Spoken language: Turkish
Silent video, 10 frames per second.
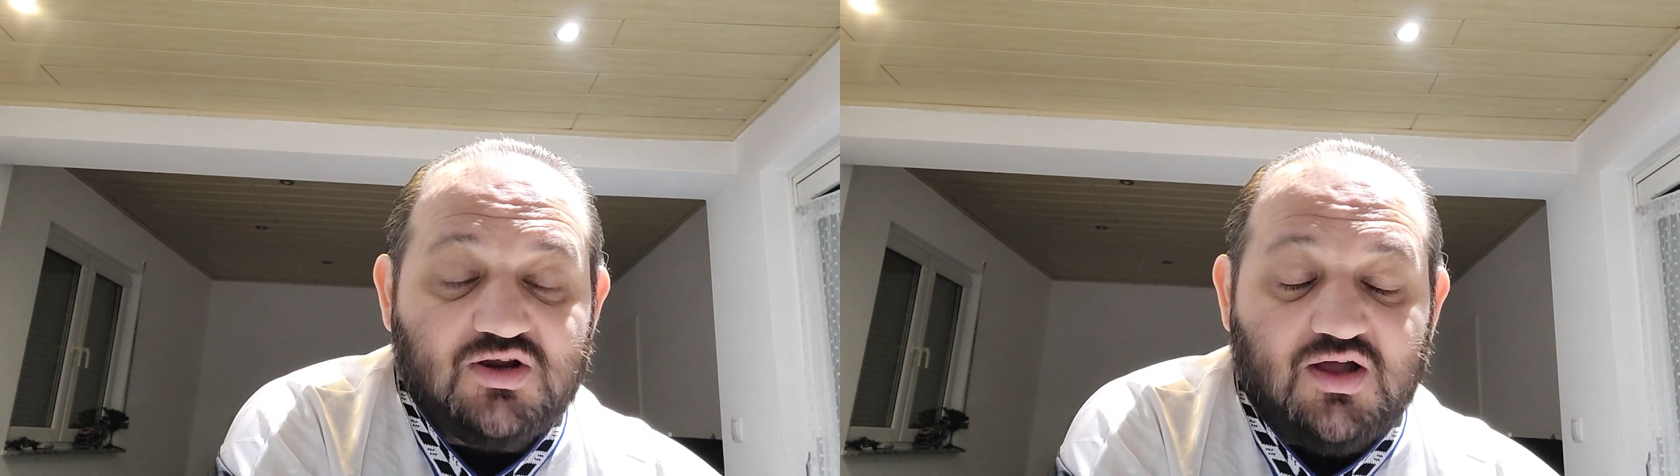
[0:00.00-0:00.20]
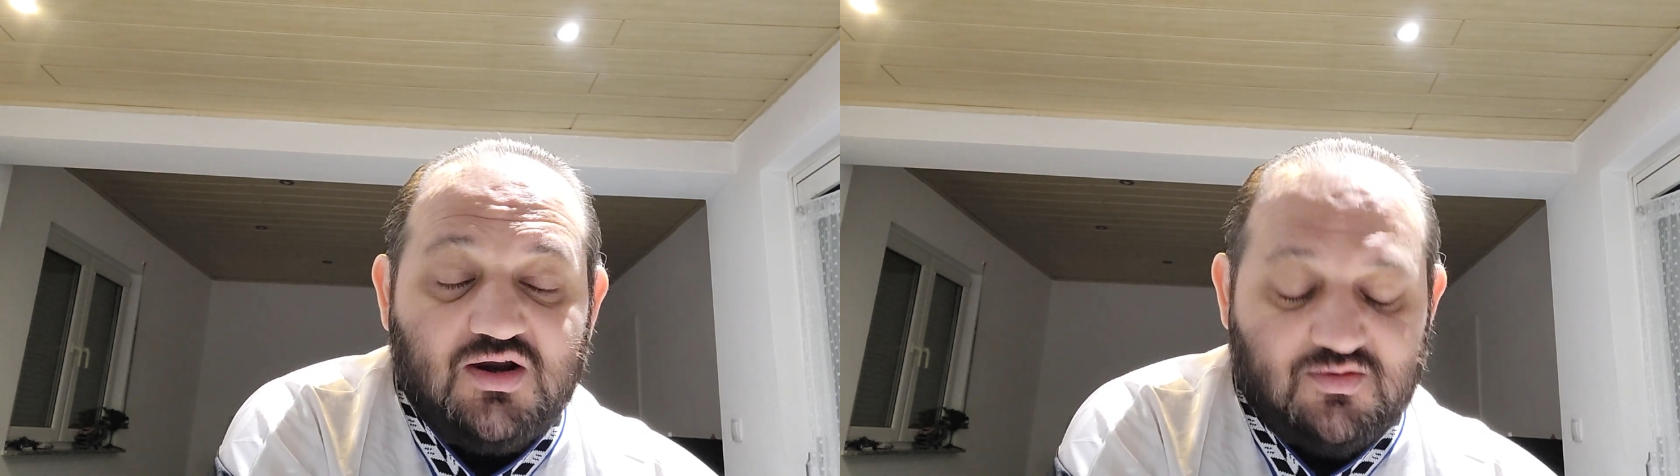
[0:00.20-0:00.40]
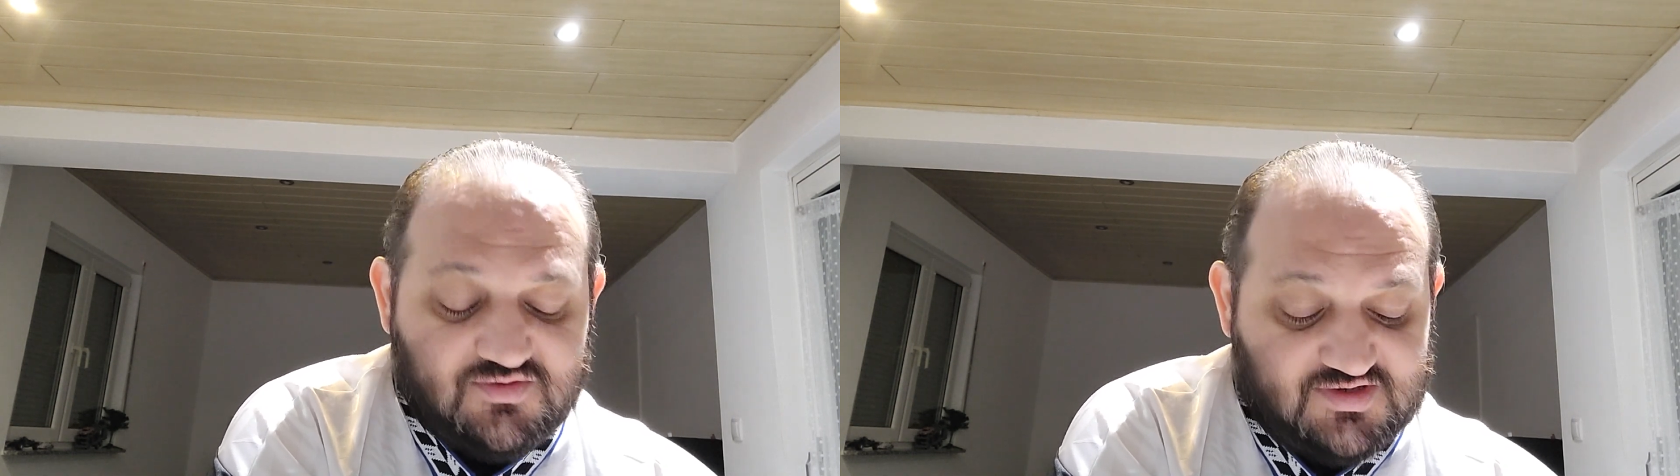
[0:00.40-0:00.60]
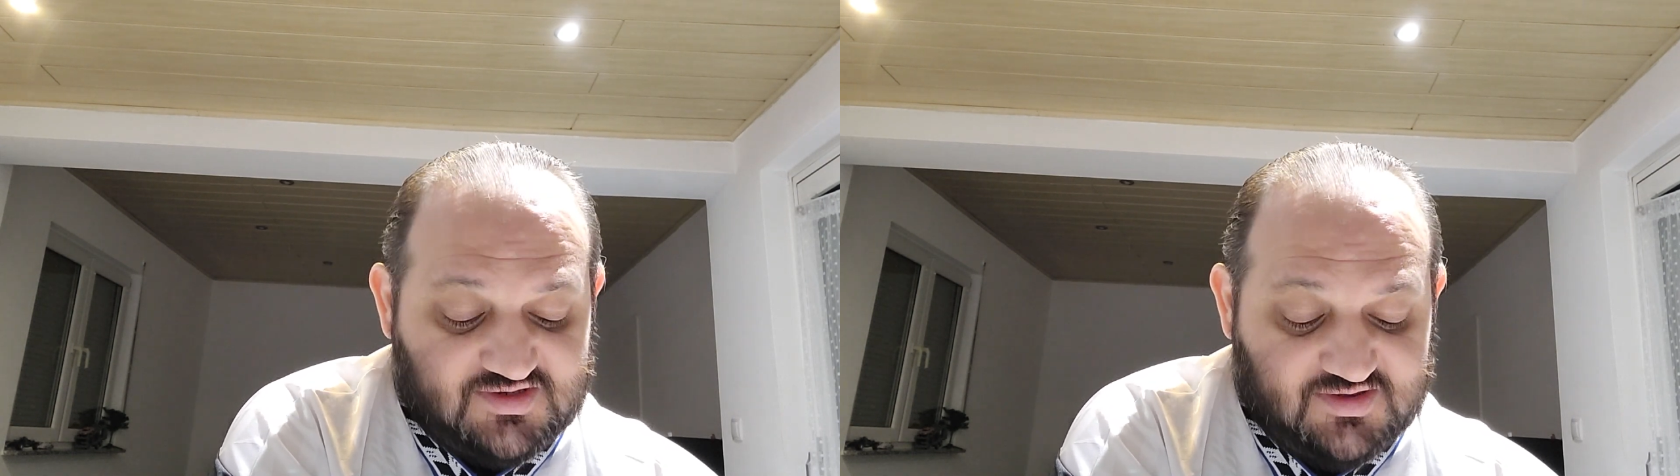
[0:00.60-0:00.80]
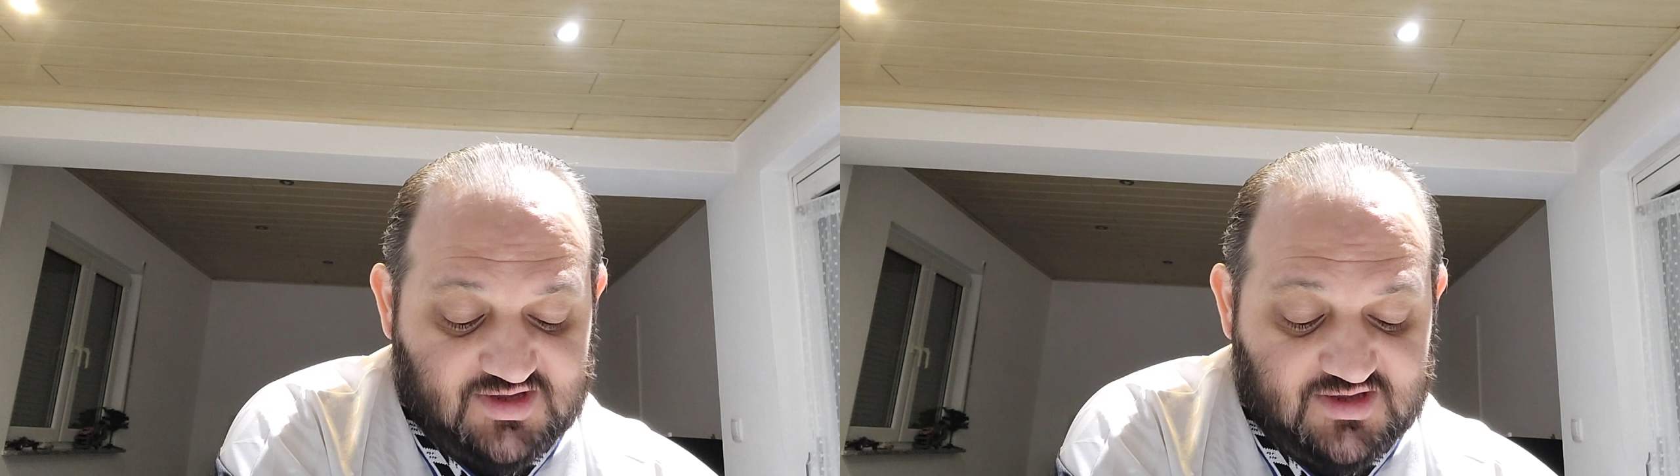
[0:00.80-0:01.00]

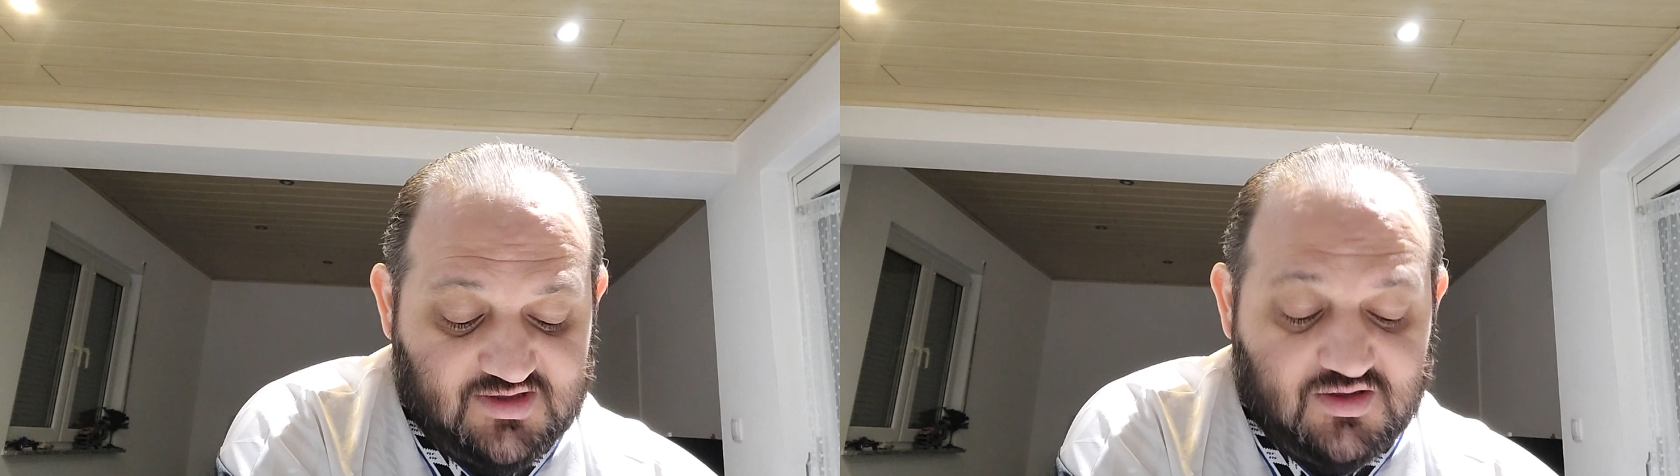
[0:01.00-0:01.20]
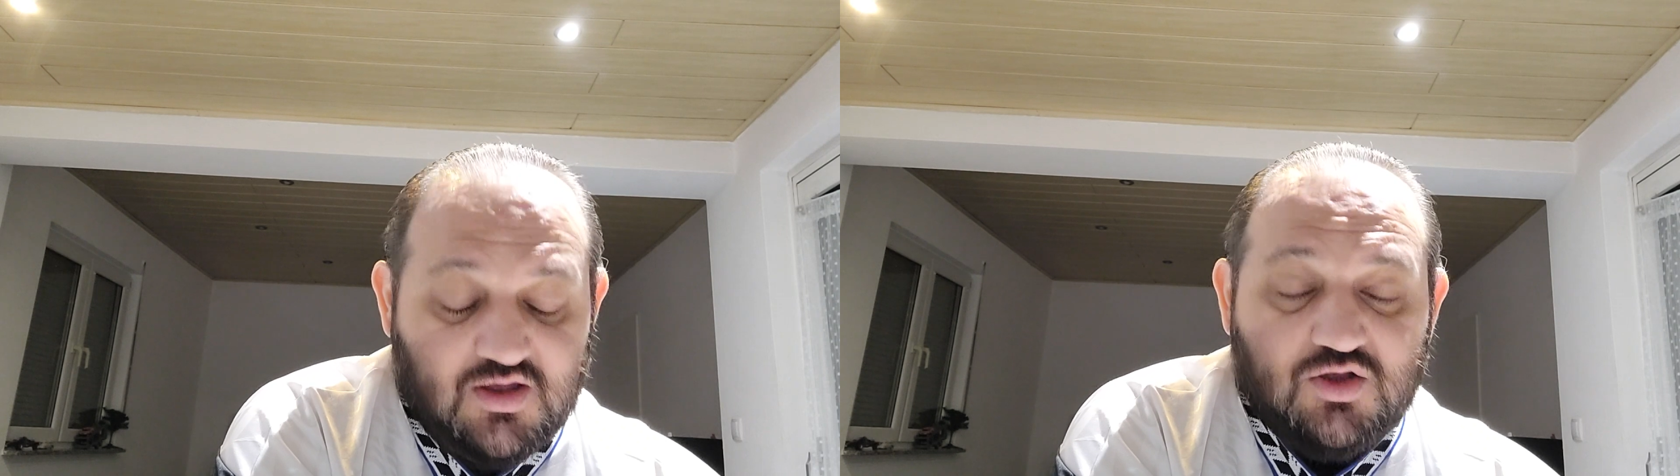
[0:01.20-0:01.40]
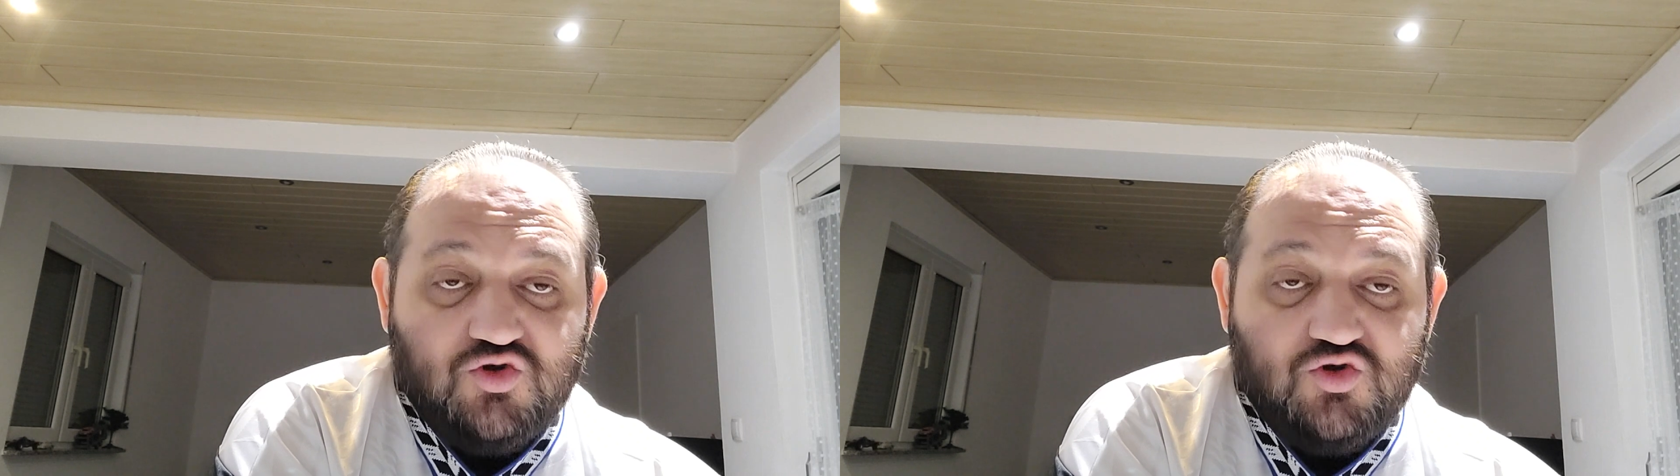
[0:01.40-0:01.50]
arasındaydı.